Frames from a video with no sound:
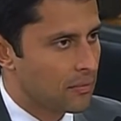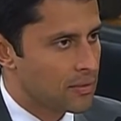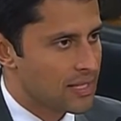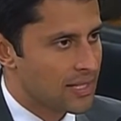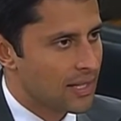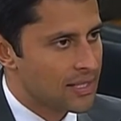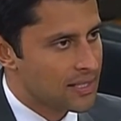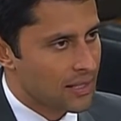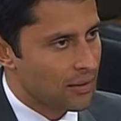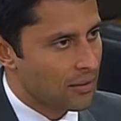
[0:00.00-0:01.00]
Sua
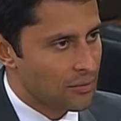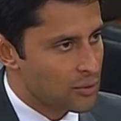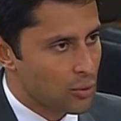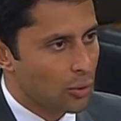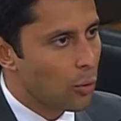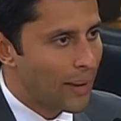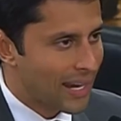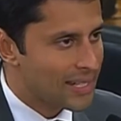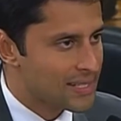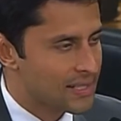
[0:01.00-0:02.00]
Excelência, o senhor não
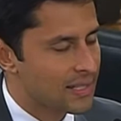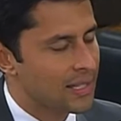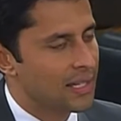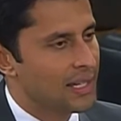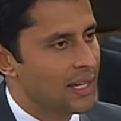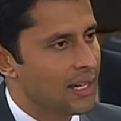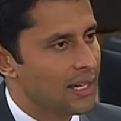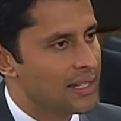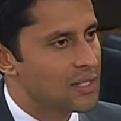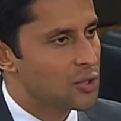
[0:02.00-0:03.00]
merece
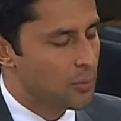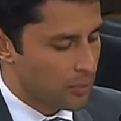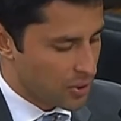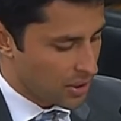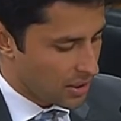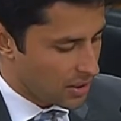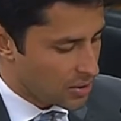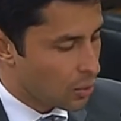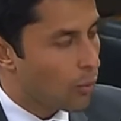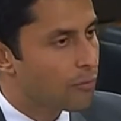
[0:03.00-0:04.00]
é, esse tipo de,
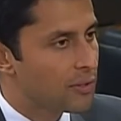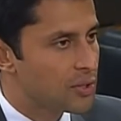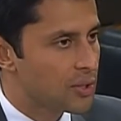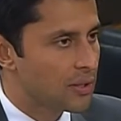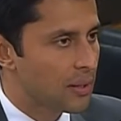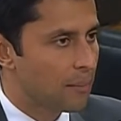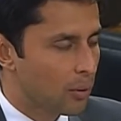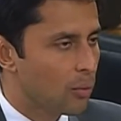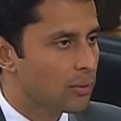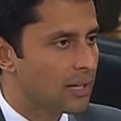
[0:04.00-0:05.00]
de convite.
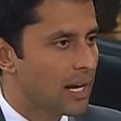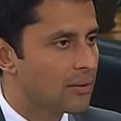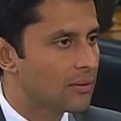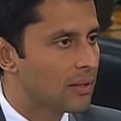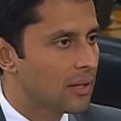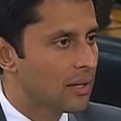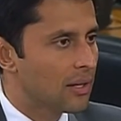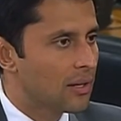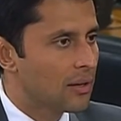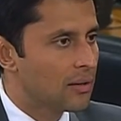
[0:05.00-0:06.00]
Pelo contrário,
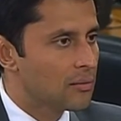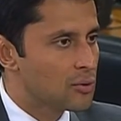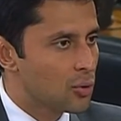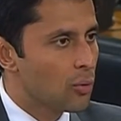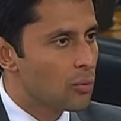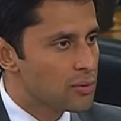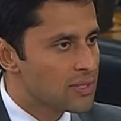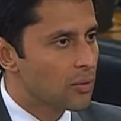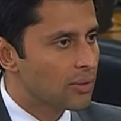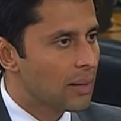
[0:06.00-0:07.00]
o senhor, com o
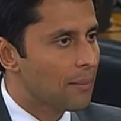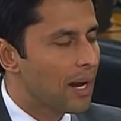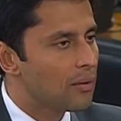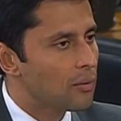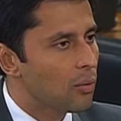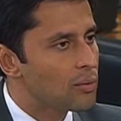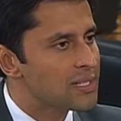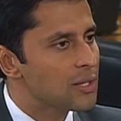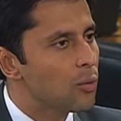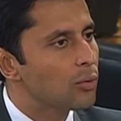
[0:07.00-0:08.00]
seu trabalho,
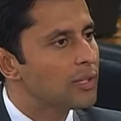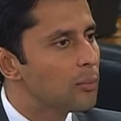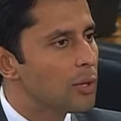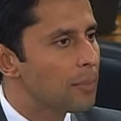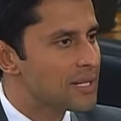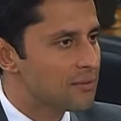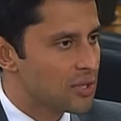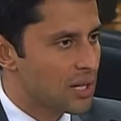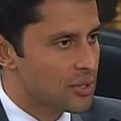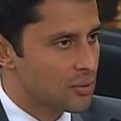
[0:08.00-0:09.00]
conseguiu contribuir para as
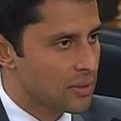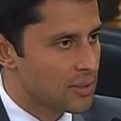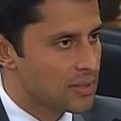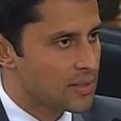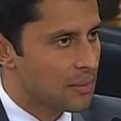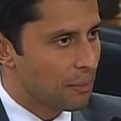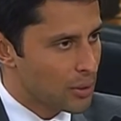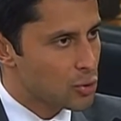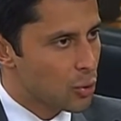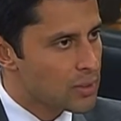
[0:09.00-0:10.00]
investigações.
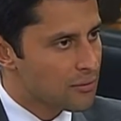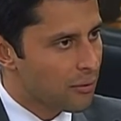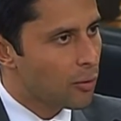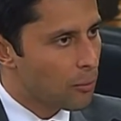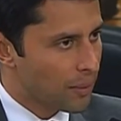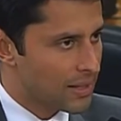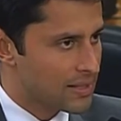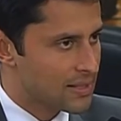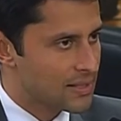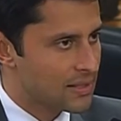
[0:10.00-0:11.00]
Pessoas foram
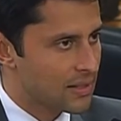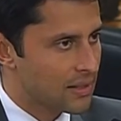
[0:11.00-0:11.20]
presas.